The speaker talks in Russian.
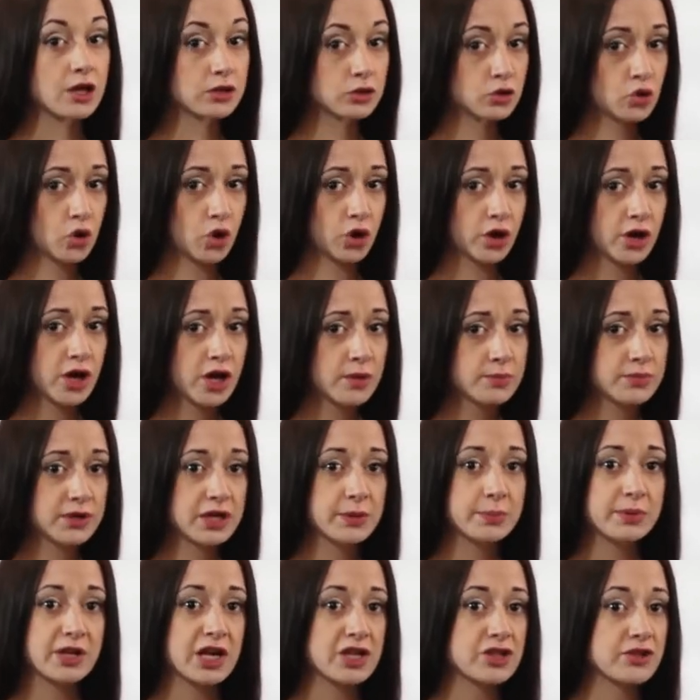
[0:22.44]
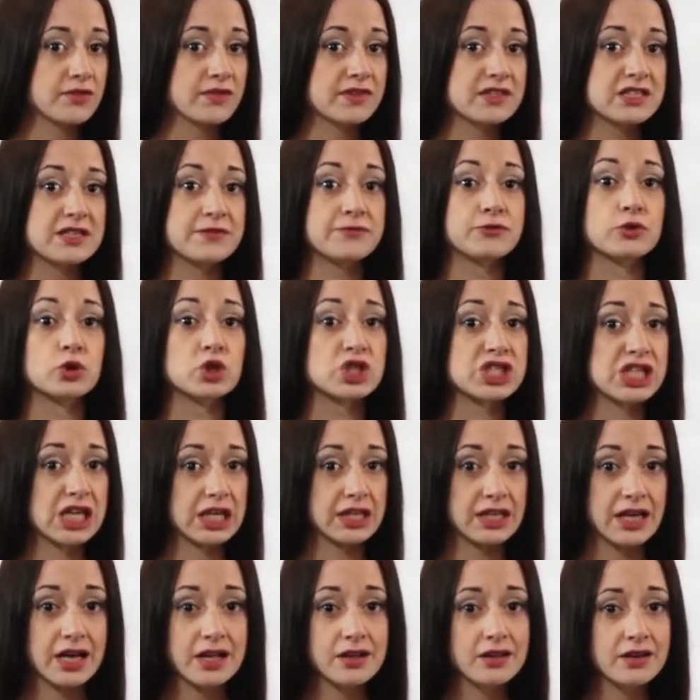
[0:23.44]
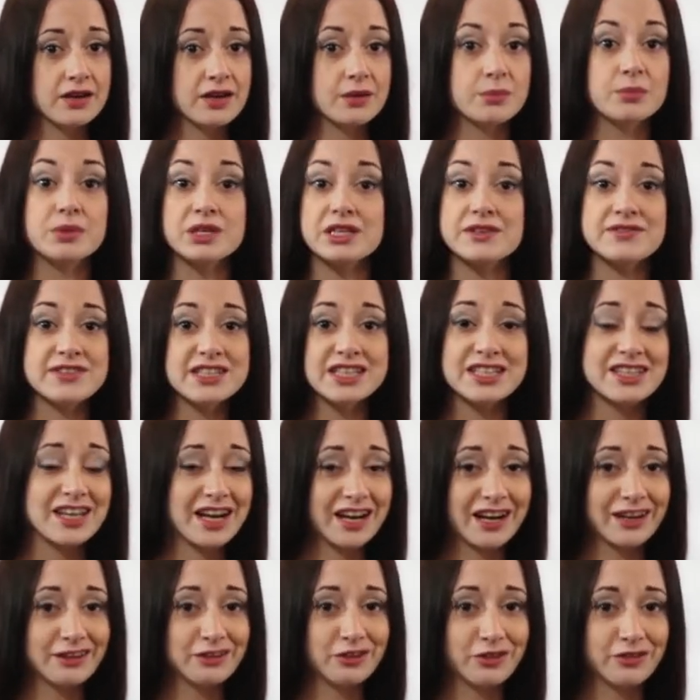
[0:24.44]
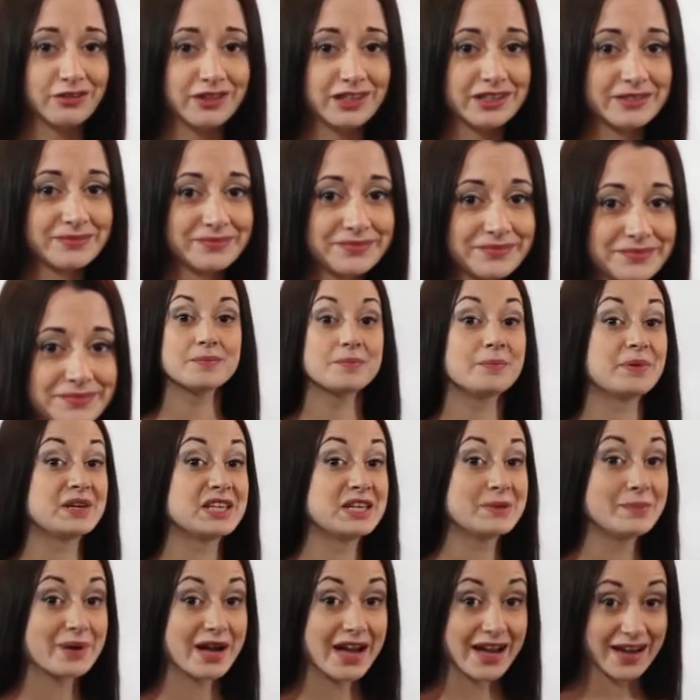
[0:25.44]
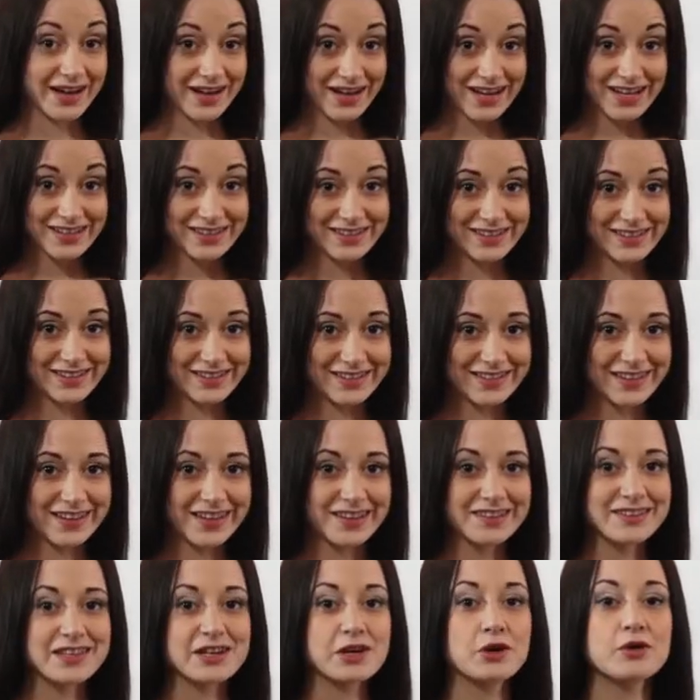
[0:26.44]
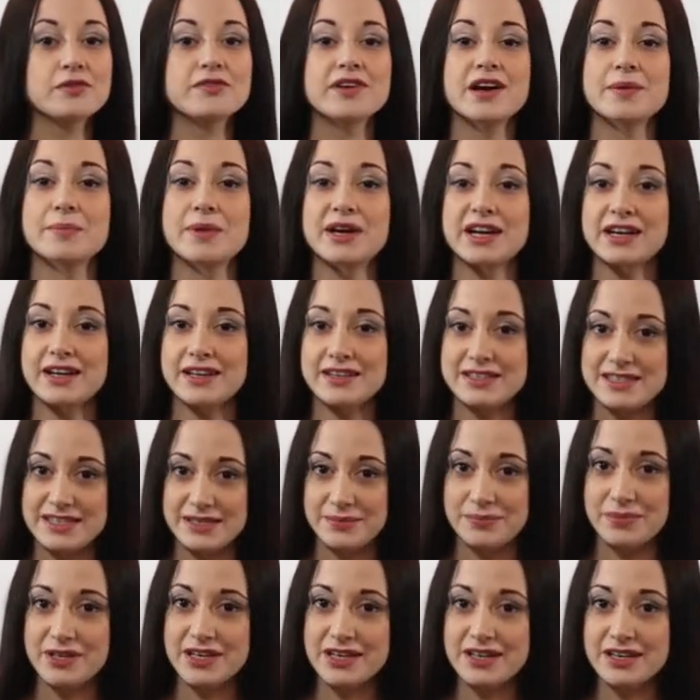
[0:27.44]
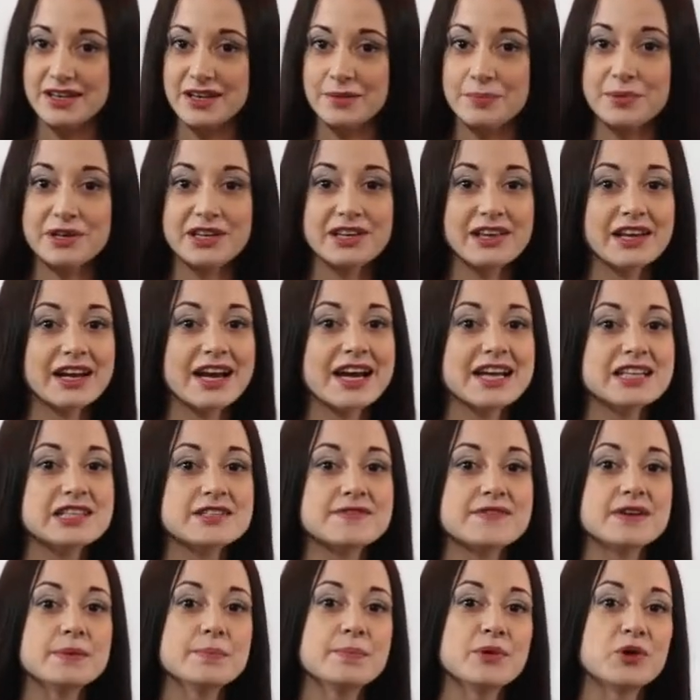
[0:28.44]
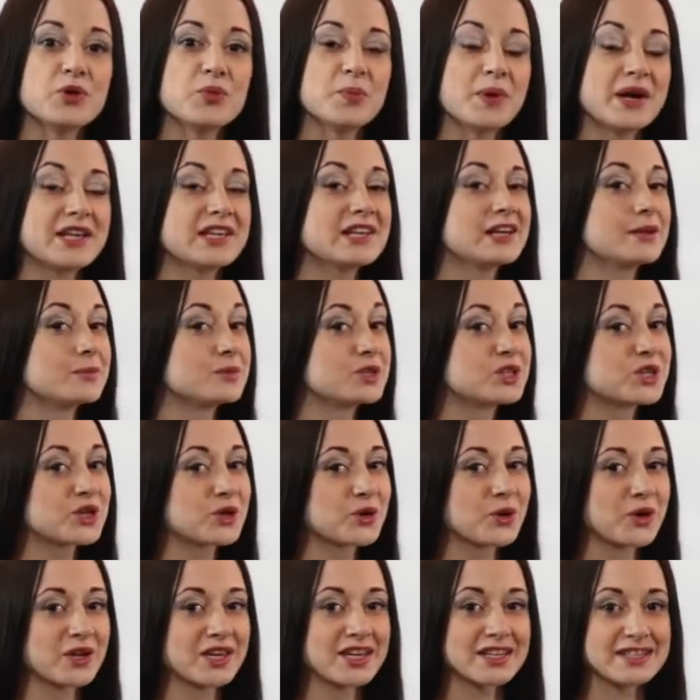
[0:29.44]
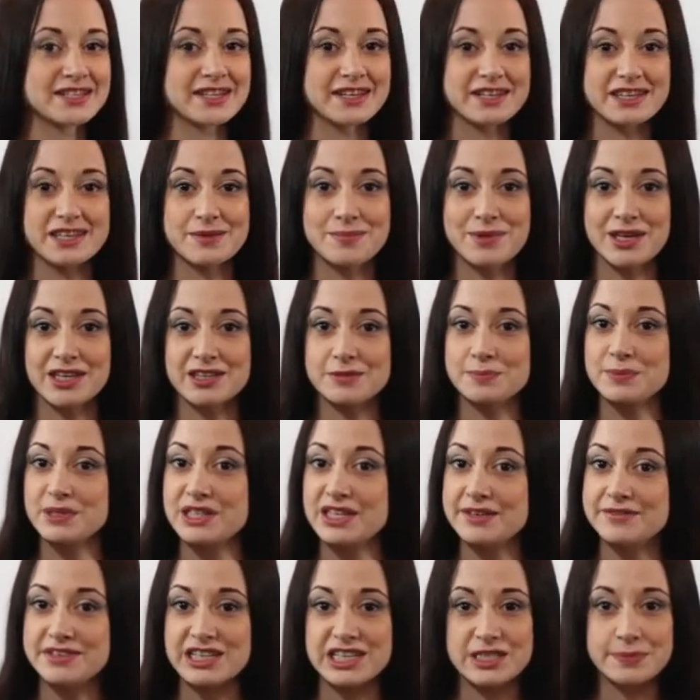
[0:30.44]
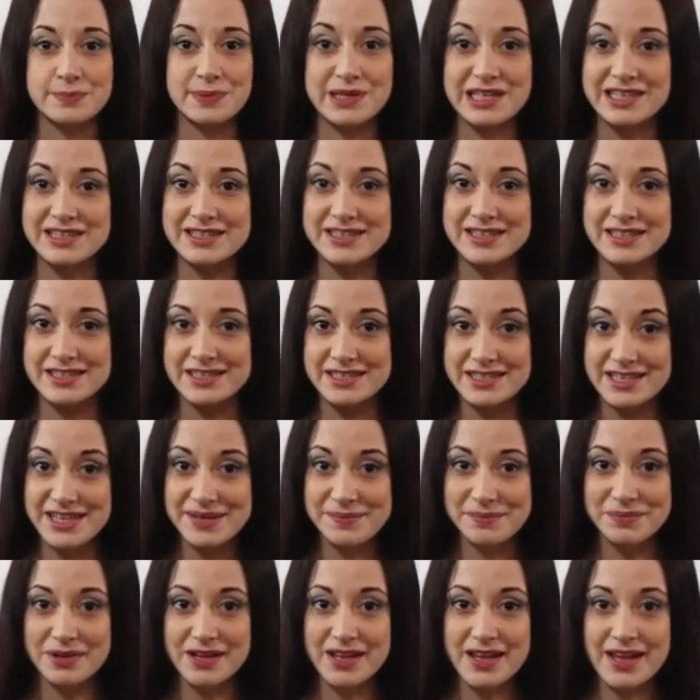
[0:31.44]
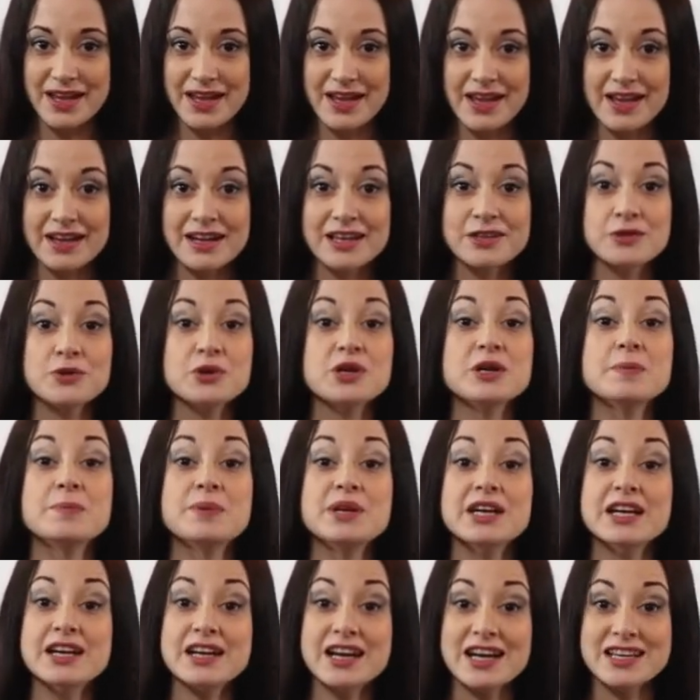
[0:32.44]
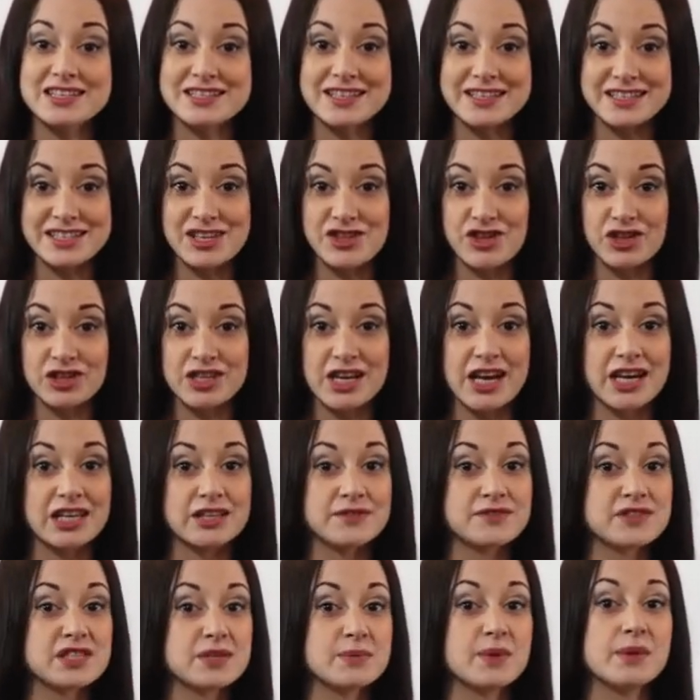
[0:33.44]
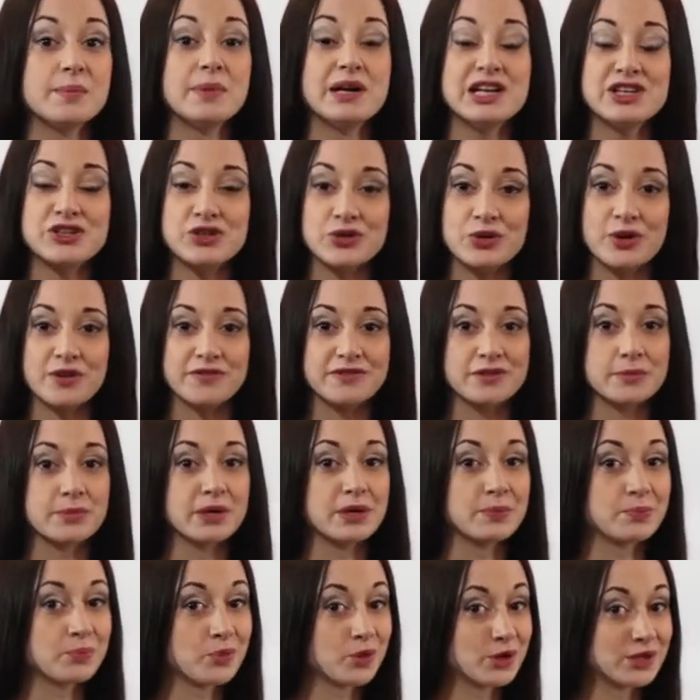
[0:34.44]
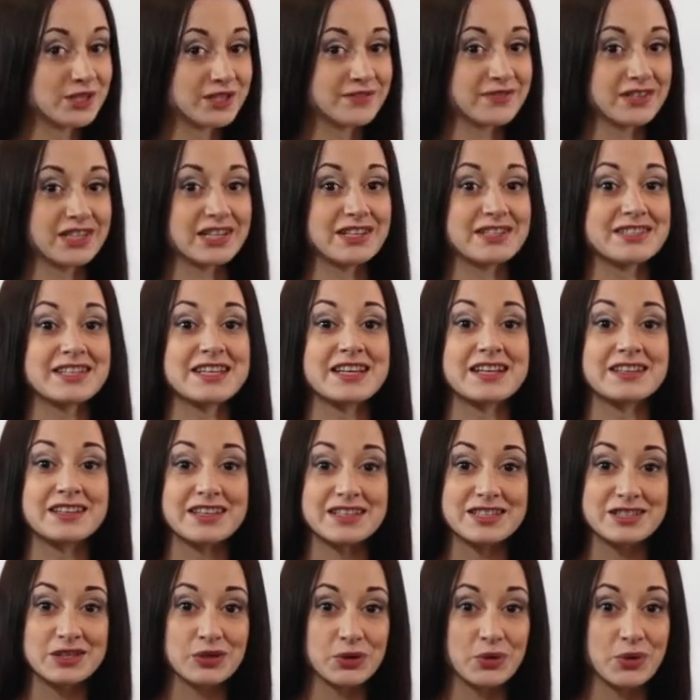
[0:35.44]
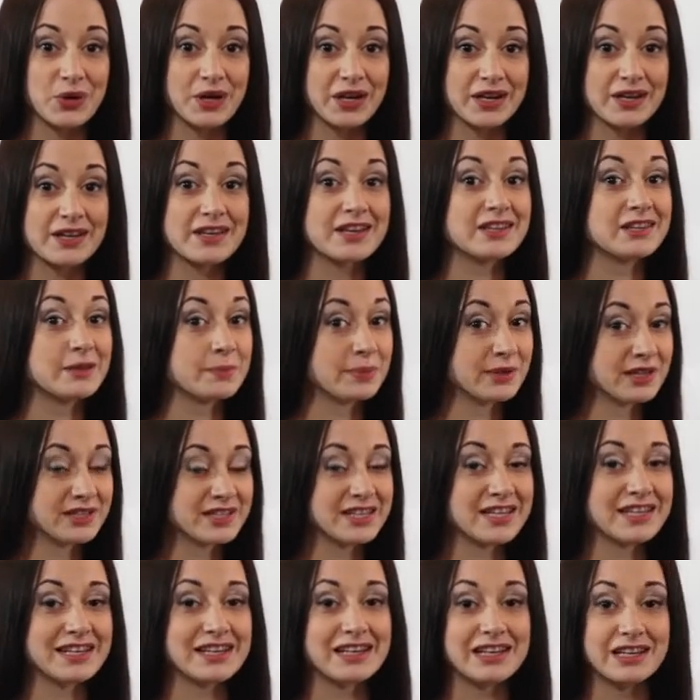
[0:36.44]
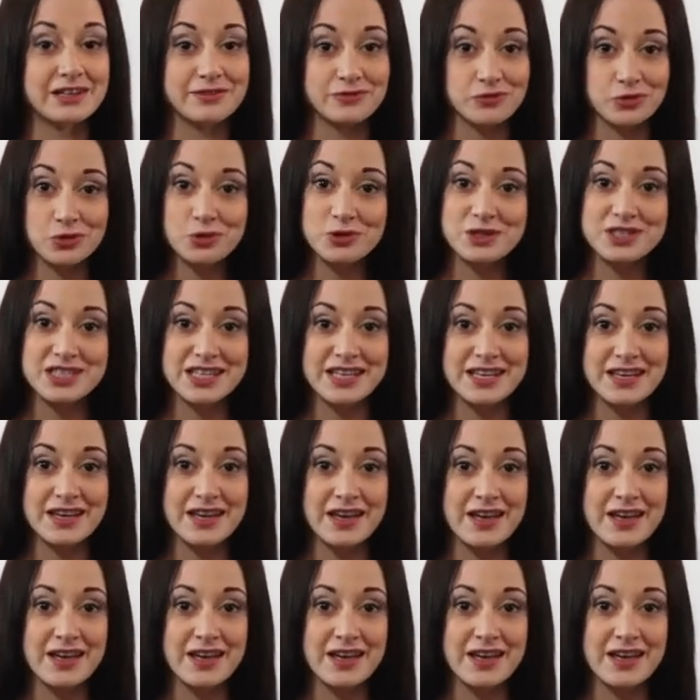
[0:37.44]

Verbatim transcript: Но переплачивать за функционал мы не всегда готовы. Понимая это, торговая марка Timberg предлагает своим покупателям широкий ассортимент бытовых сплит-систем, которые прекрасно сочетают в себе большой выбор пользовательских настроек и дополнительных функций,